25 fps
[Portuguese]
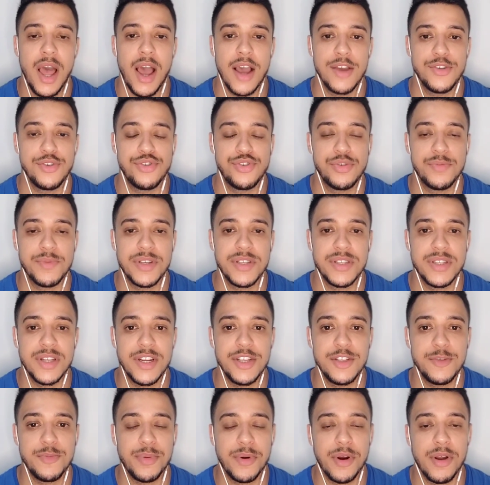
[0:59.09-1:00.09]
As últimas
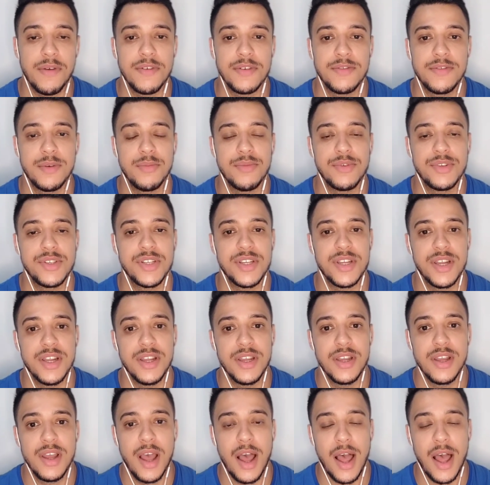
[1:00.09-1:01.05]
três provas vão ser